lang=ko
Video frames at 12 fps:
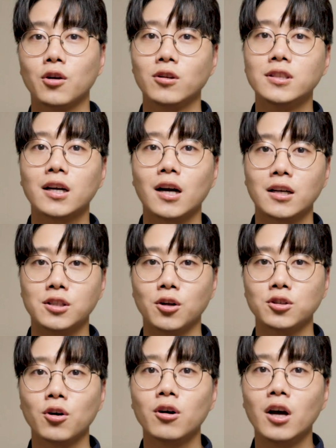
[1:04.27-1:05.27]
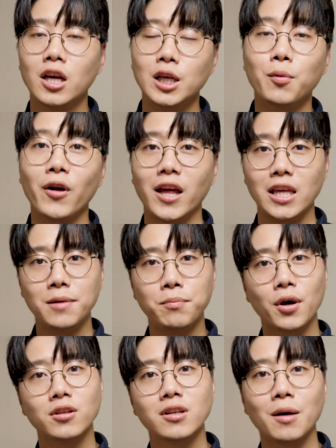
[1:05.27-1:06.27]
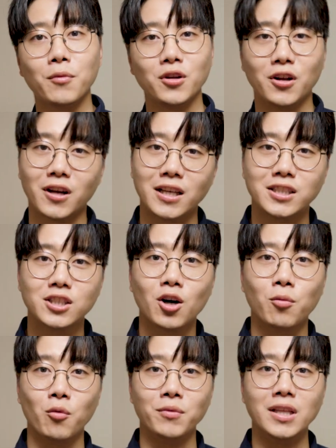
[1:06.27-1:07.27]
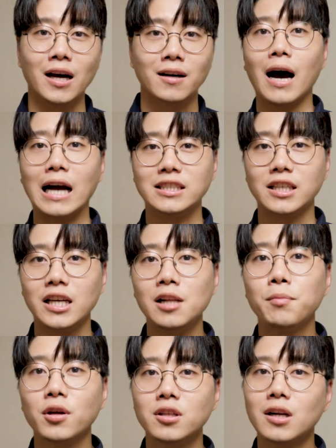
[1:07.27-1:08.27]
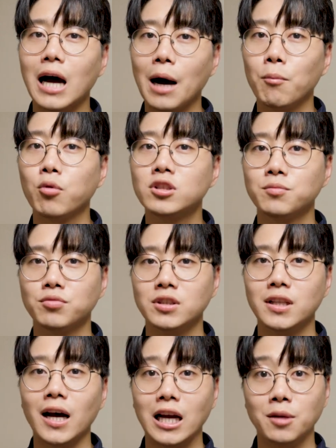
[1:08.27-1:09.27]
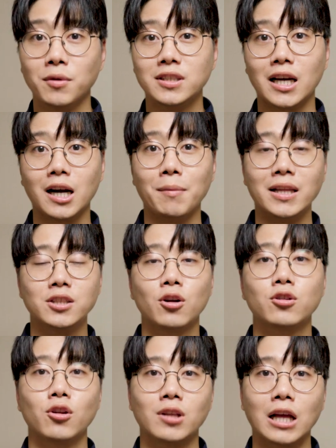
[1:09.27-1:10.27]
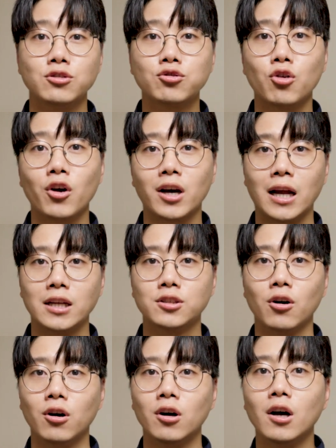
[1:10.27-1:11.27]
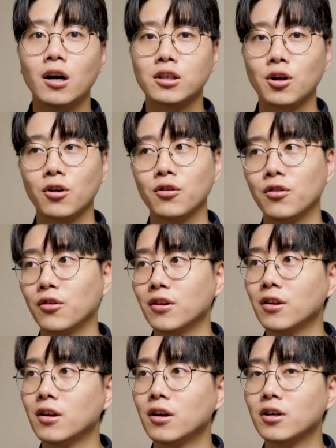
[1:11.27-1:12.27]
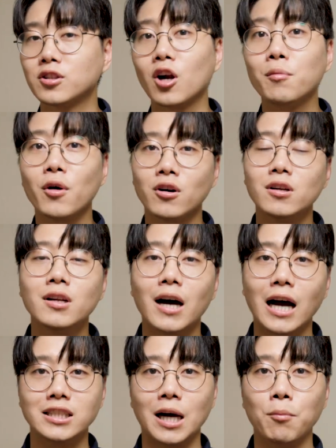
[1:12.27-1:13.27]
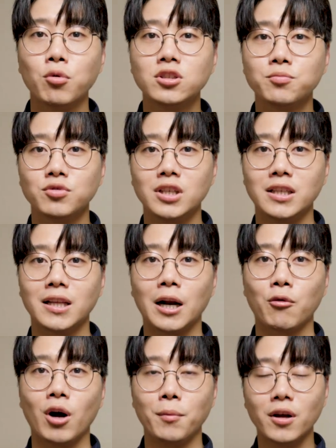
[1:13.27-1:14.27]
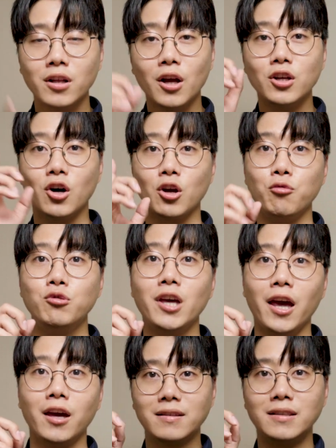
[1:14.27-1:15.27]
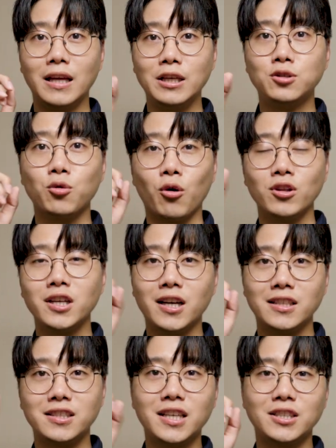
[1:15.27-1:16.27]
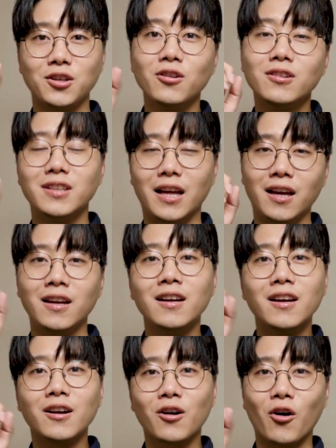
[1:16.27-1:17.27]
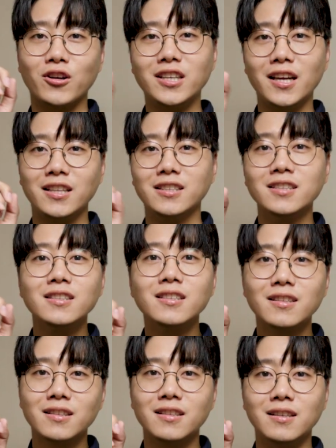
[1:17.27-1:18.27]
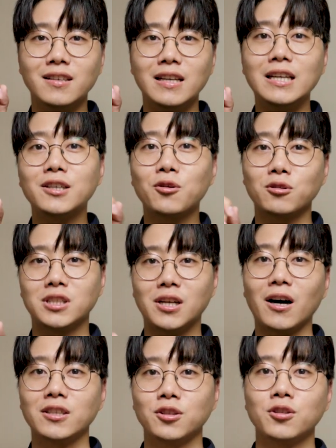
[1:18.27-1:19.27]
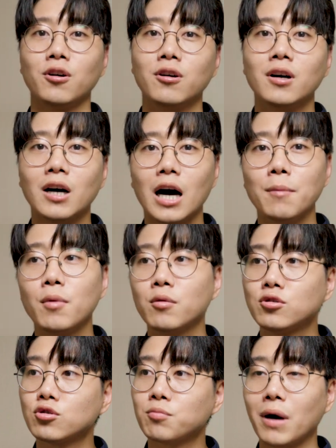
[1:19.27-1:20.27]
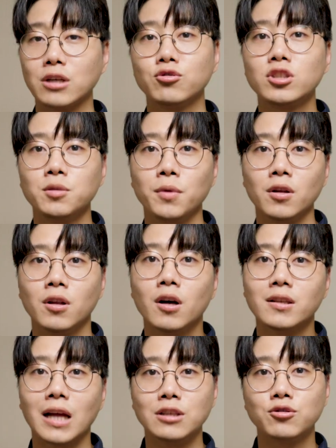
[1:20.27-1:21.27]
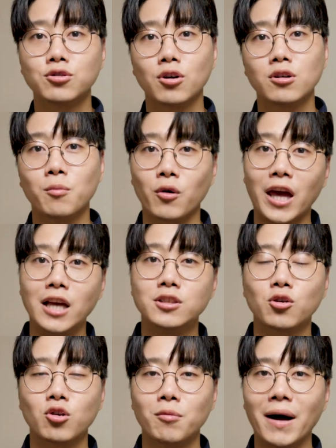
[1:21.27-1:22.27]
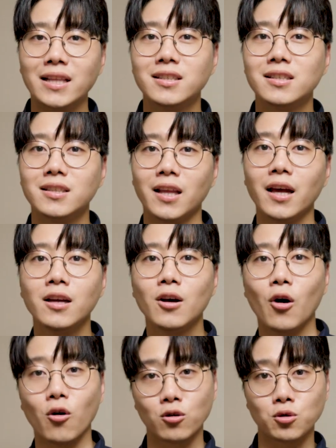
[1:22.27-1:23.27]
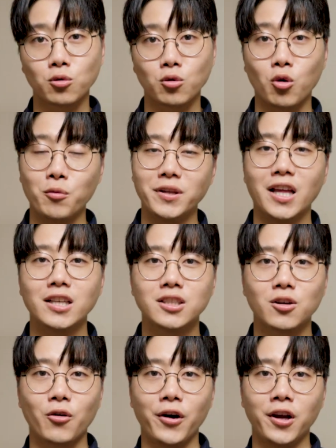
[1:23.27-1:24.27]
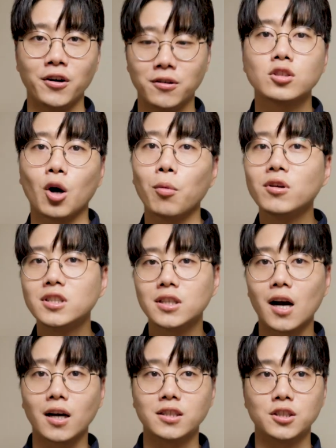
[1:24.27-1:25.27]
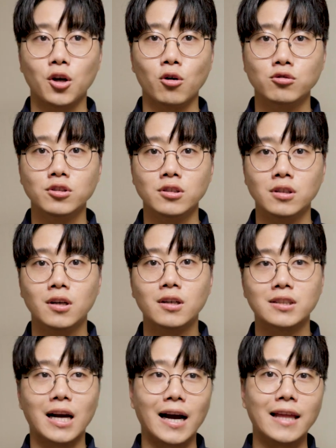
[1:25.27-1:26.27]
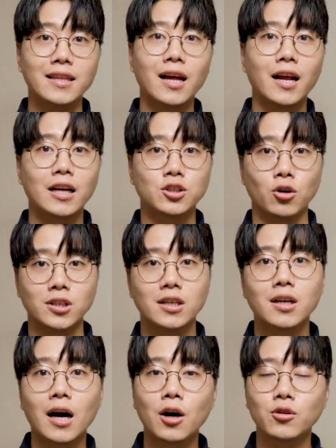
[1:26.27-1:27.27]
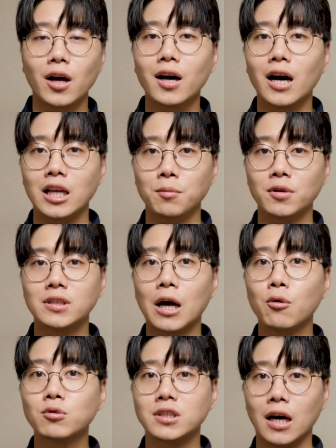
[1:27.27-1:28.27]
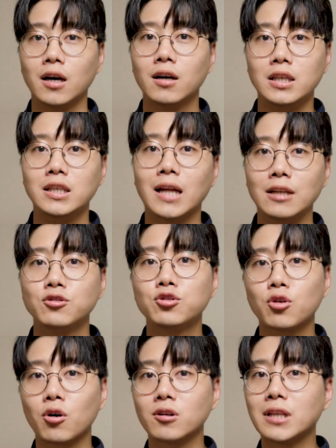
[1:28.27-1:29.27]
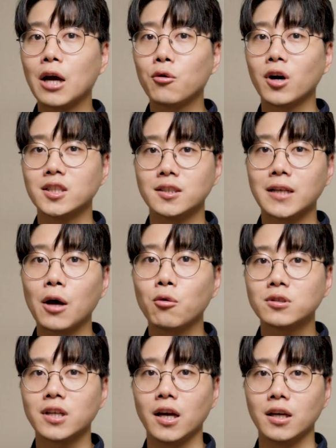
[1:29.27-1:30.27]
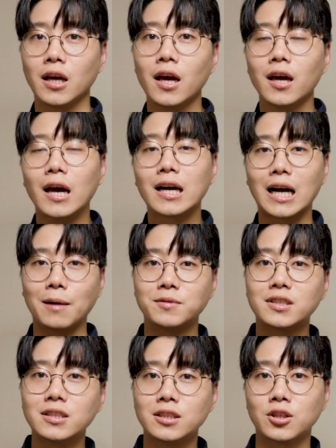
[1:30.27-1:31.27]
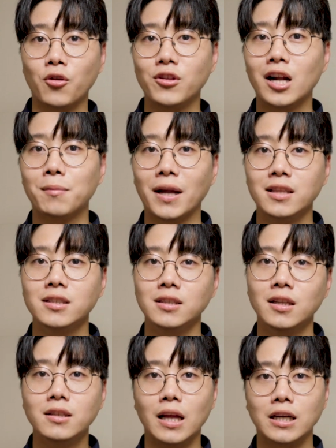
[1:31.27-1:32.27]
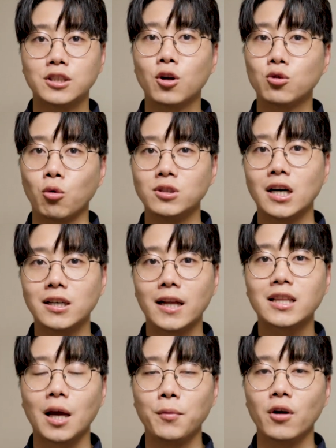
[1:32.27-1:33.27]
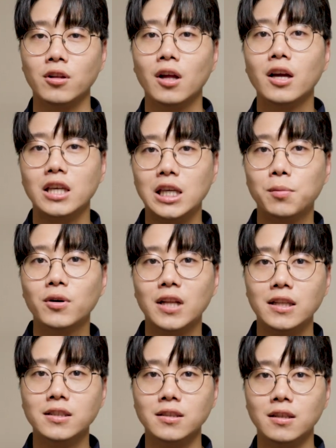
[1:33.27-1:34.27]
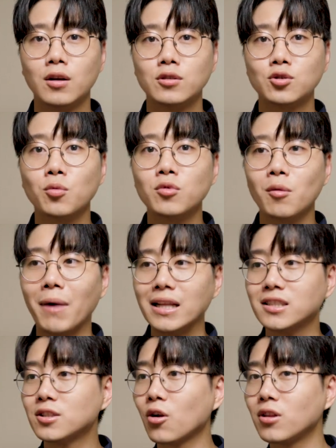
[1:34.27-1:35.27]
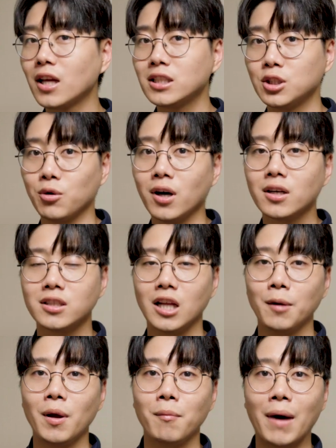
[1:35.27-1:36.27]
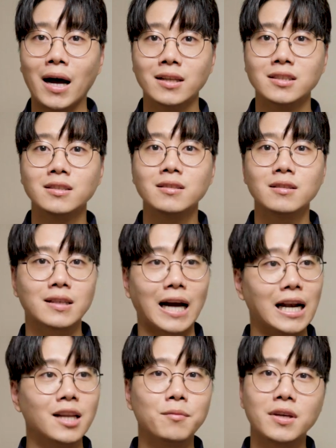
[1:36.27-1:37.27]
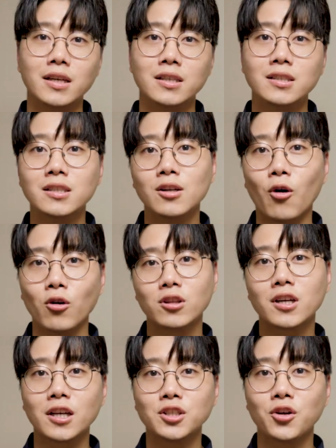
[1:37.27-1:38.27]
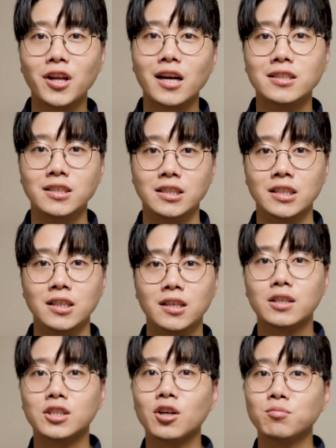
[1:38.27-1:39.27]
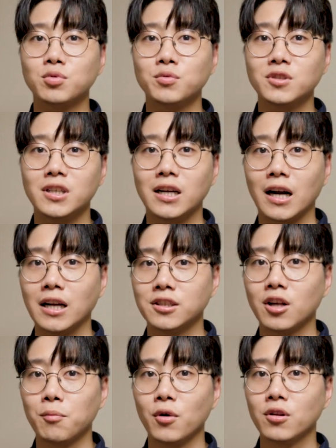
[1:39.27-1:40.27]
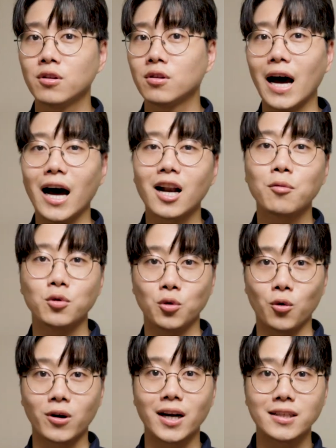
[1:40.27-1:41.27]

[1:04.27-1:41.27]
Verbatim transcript: 그런 생각이 들어서 이번에 이 편을 한번 이렇게 찍어봅니다. 아직 일 편을 안 보신 분이나 아니면 제가 만들었던 단축어에 관해서 그런 설명을 아직 안 보신 분이 있다라고 하면 여기 위에 네, 이쪽 어딘가에 뜨겠죠? 네, 거기에 있는 링크로 들어가셔서 한번 쭉 봐주시면 단축어를 뭐 개인적으로 만들 때 어느 정도 도움이 되실 거예요. 저번 시간 같은 경우는 그냥 간단하게 저장을 하거나 아니면 사용자, 이 단축어를 사용하는 사용자에게 값을 전달받는 네, 그런 동작을 했다면, 이번에는 좀 더 많은 선택지와 그 다음에 많은 갈림길을 어떻게 처리하는지 그런 부분들에 관해서 한번 알아보도록